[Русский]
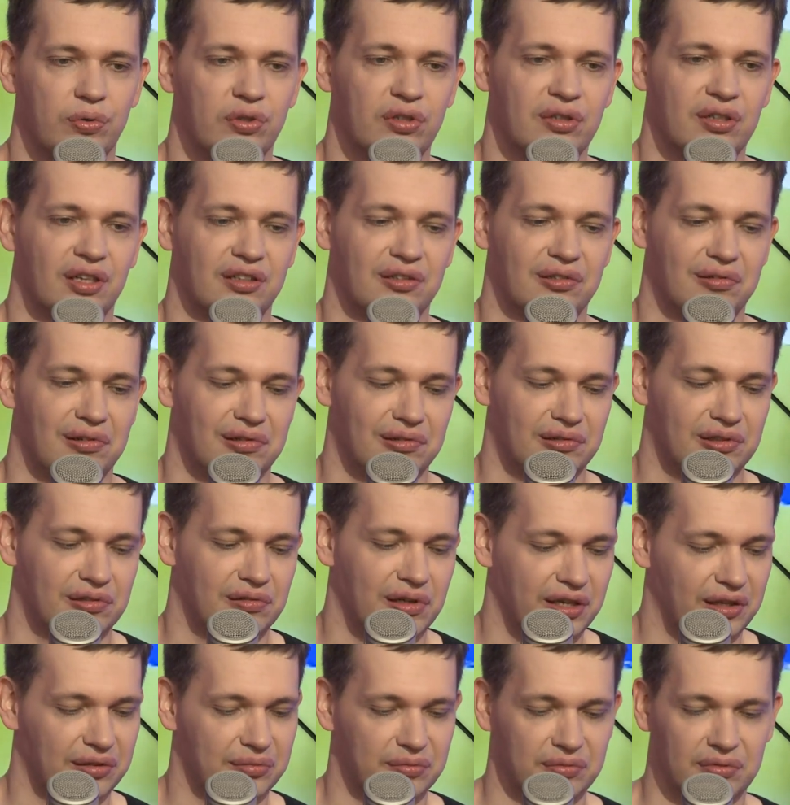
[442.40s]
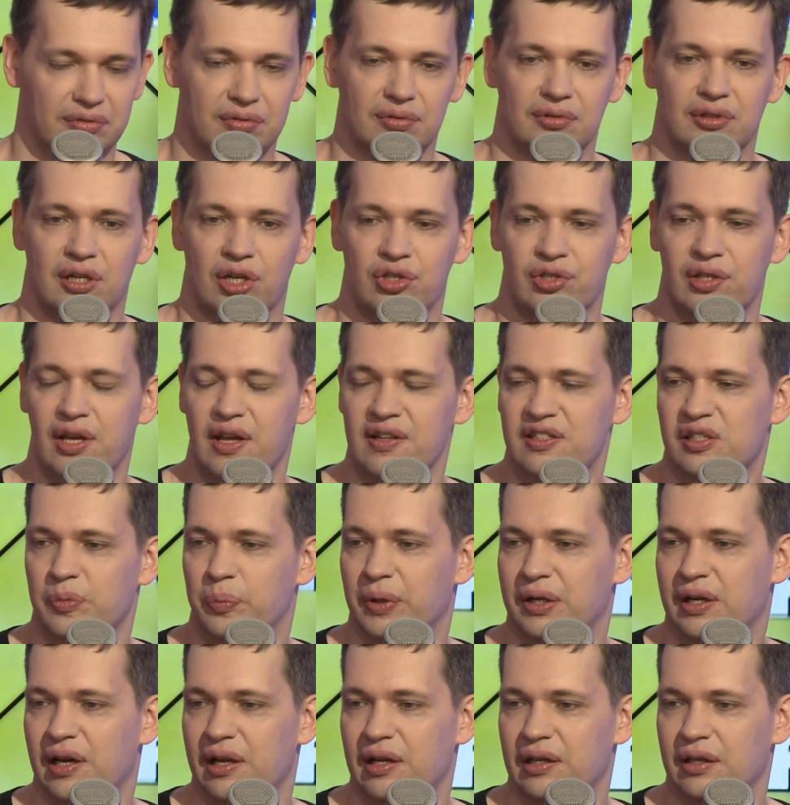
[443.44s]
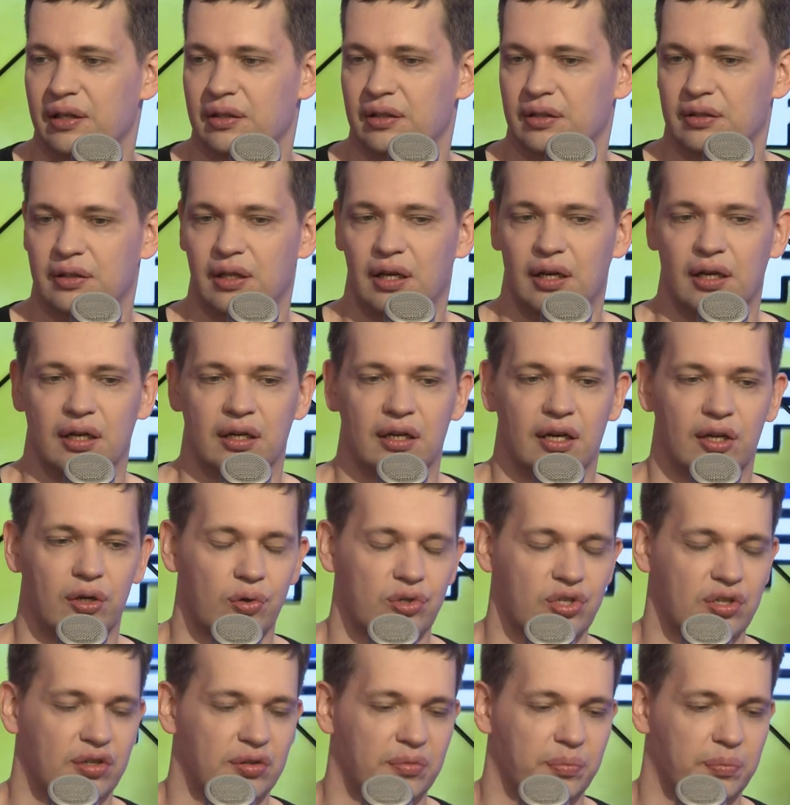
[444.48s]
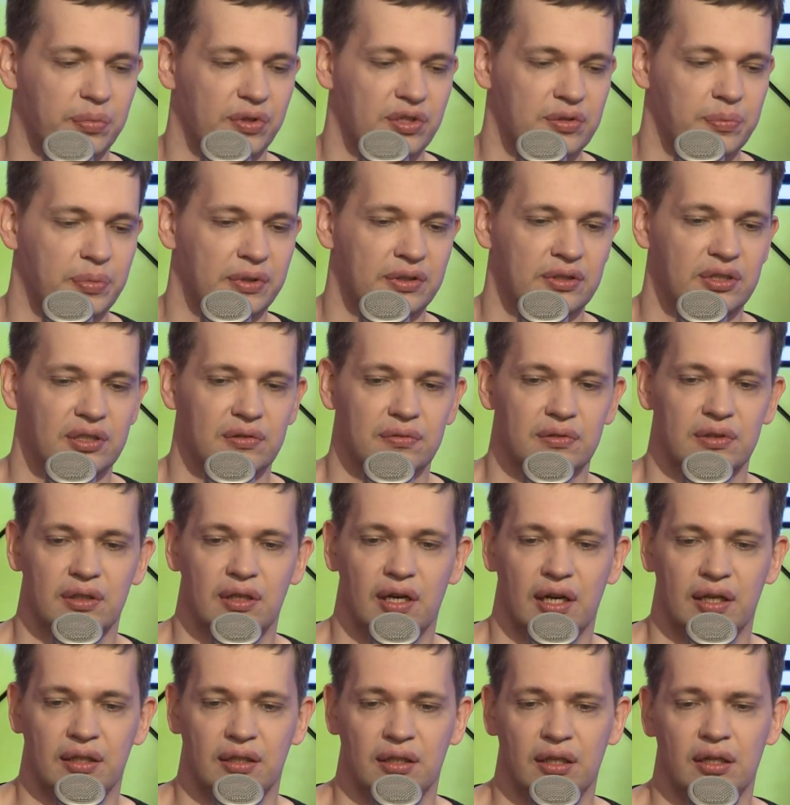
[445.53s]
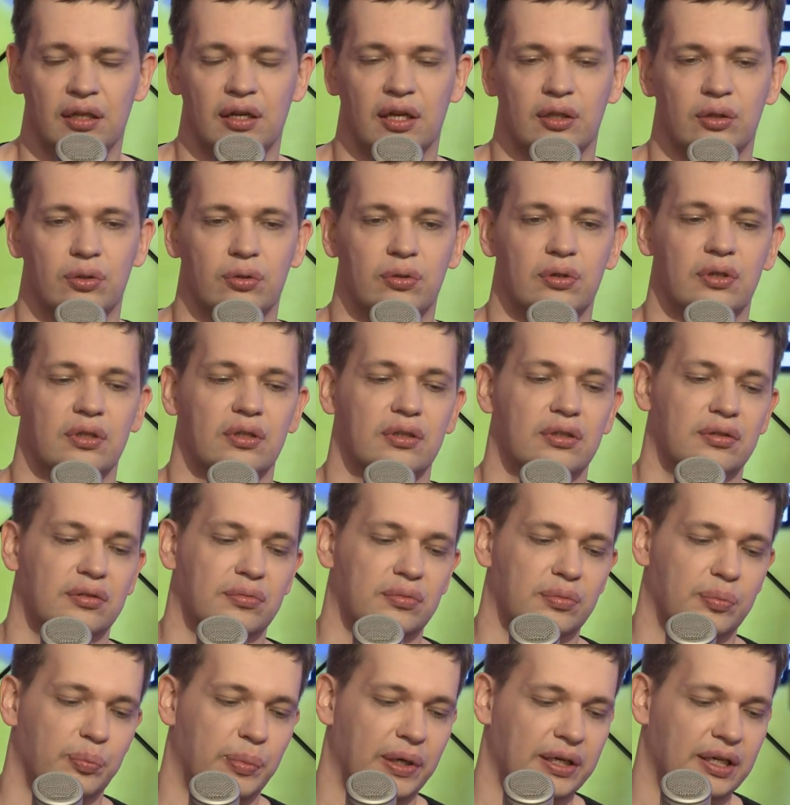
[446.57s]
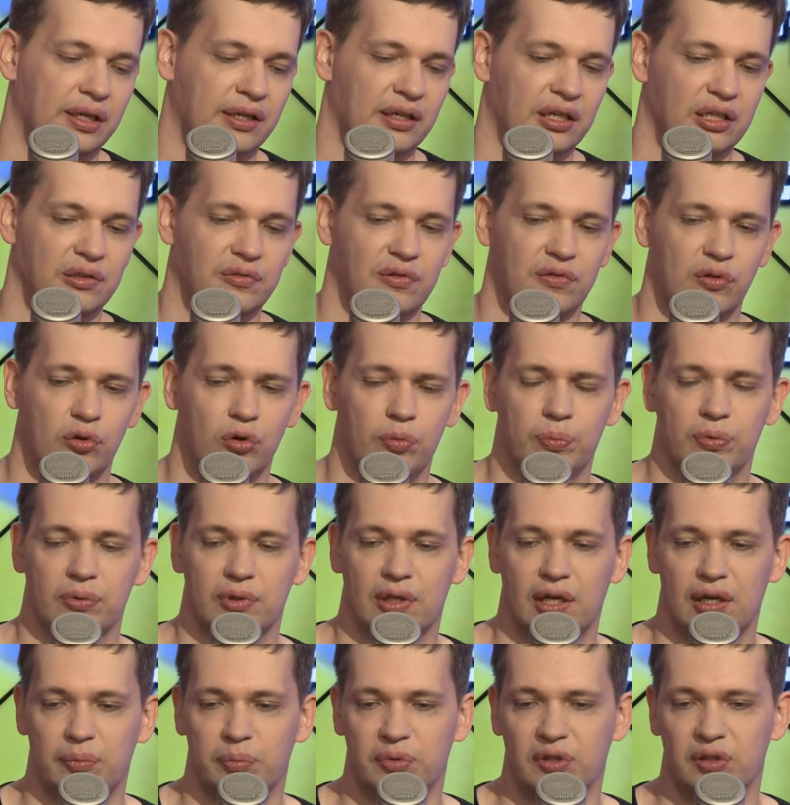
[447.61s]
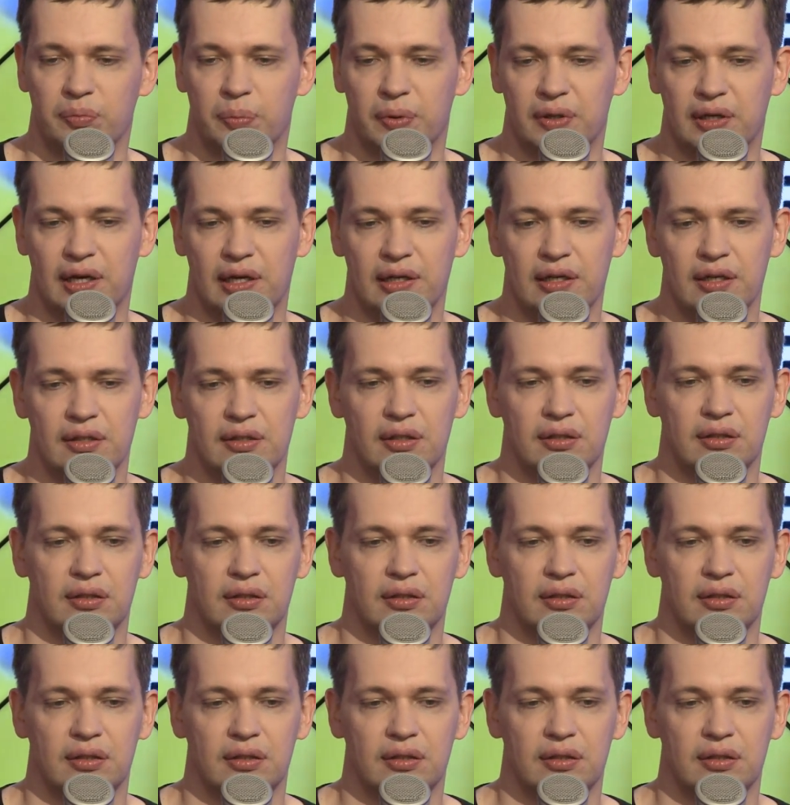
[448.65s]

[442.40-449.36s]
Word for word: них, как говорят, рождается поколение, да, хорошие перспективные игроки, которые поехали в Европу, да, было поколение,